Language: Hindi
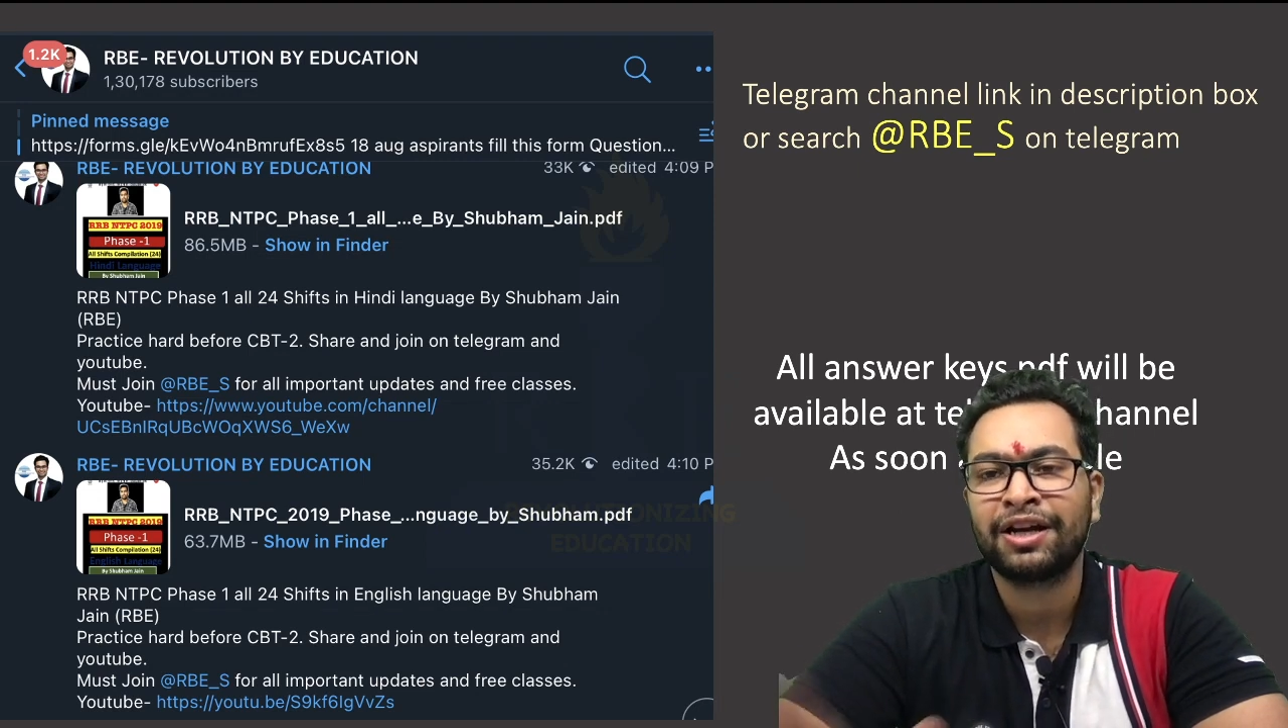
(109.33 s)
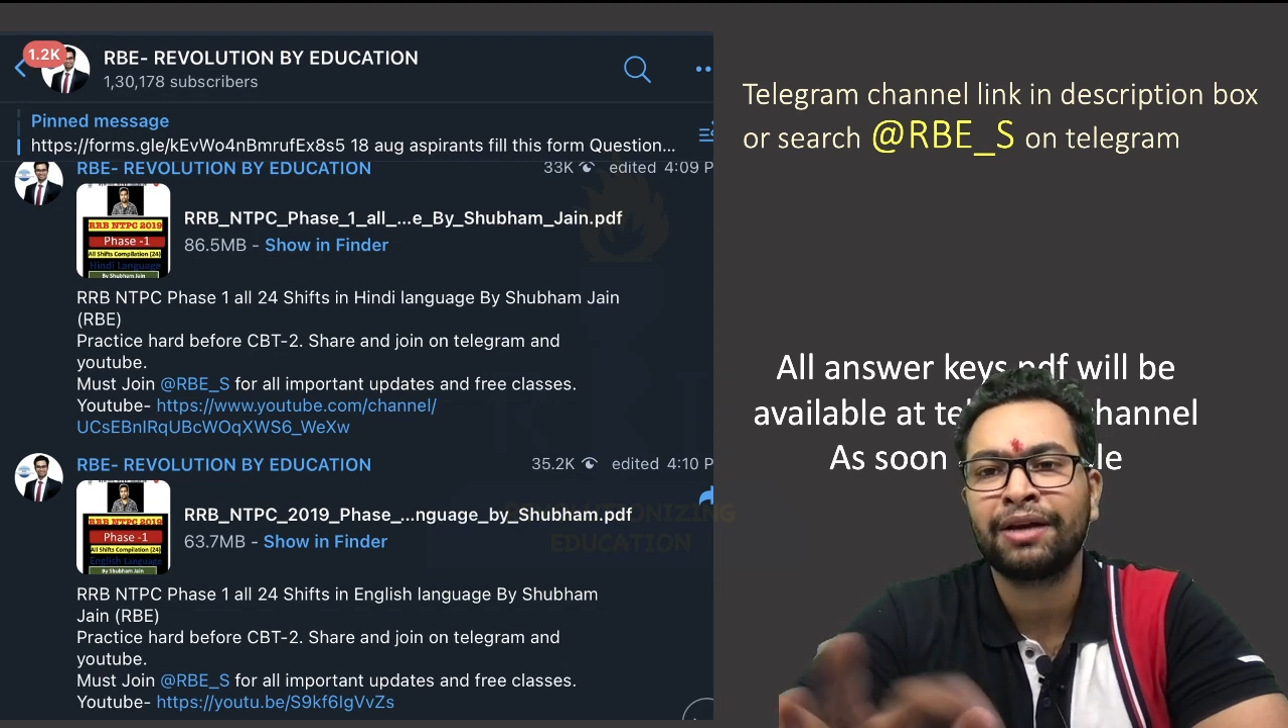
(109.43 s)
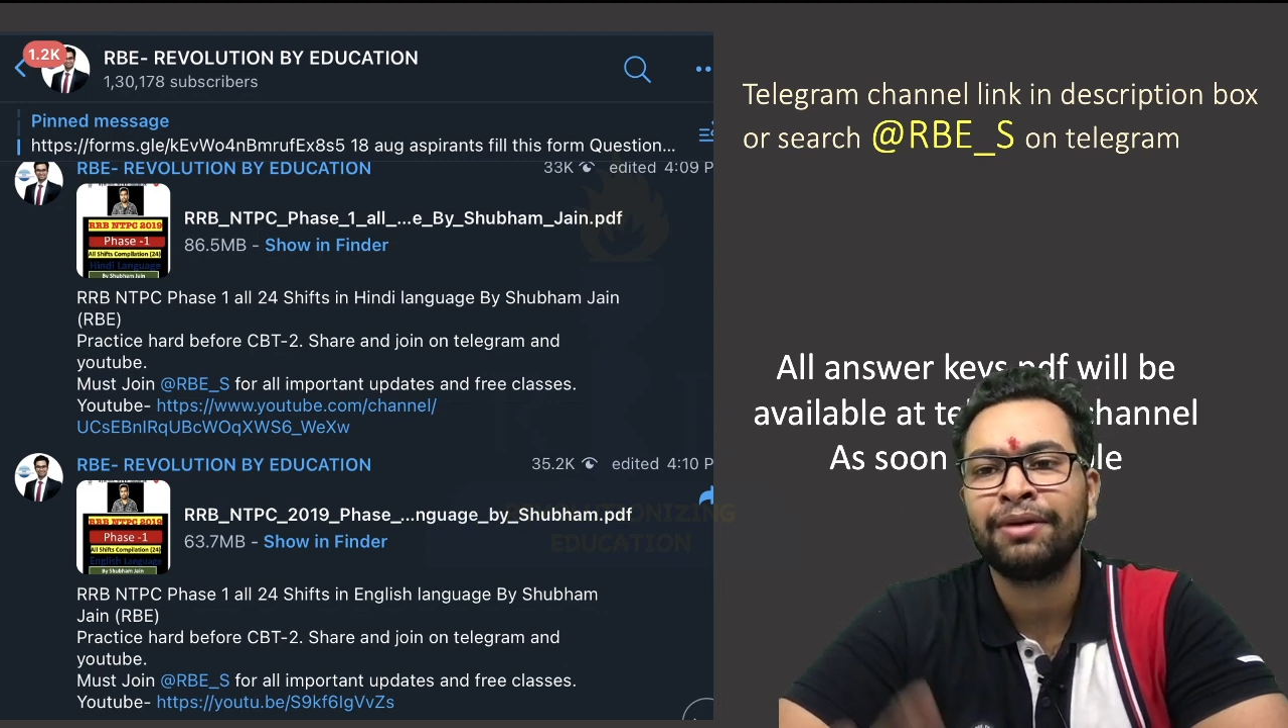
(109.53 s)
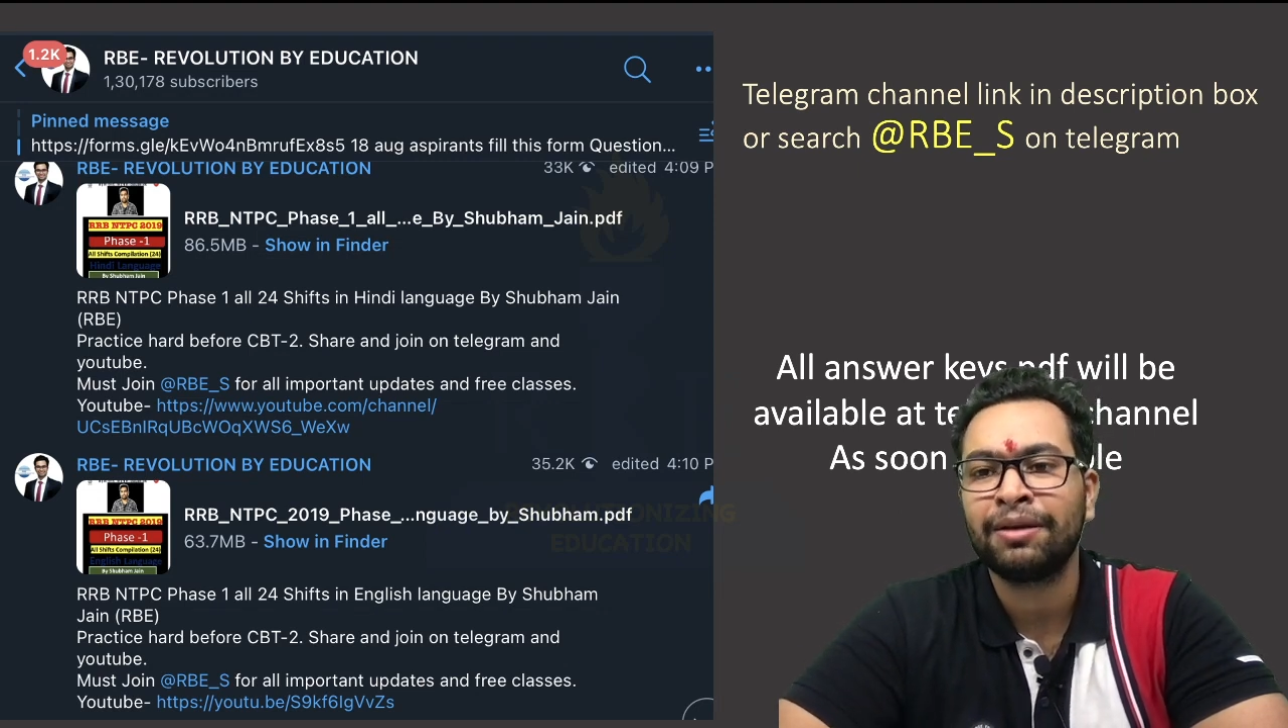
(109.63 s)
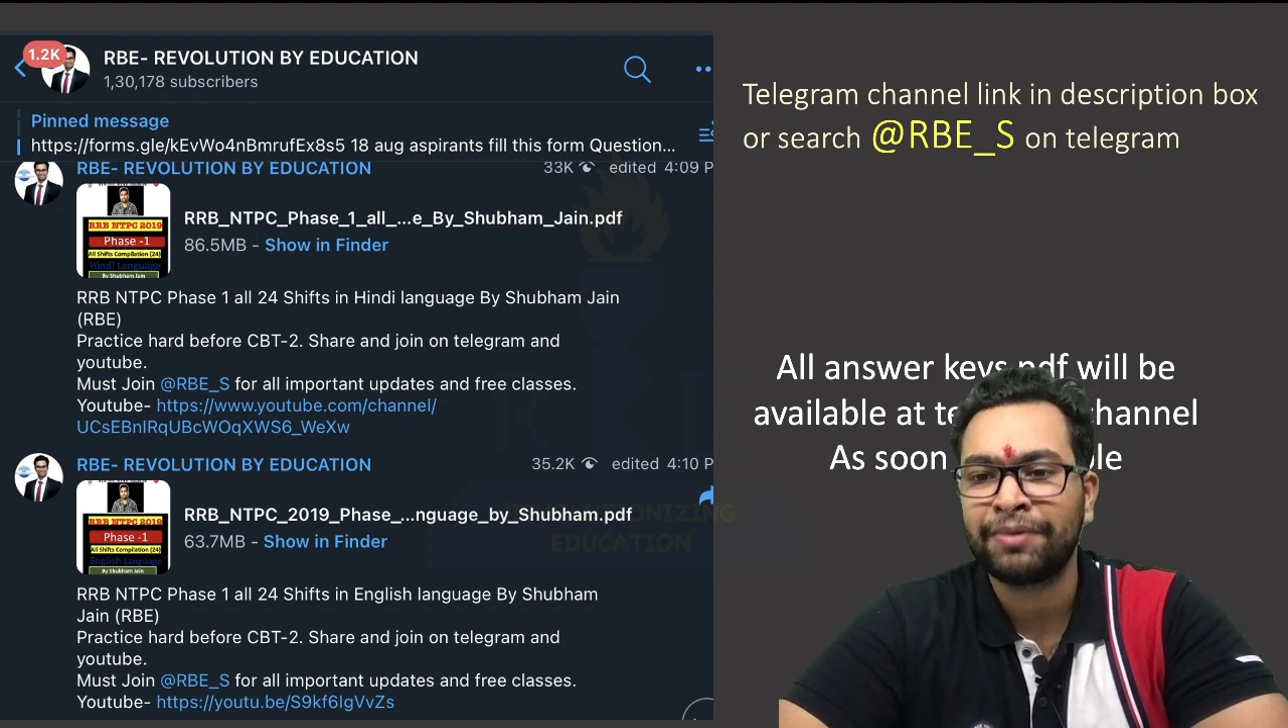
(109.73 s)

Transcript: करके मैंने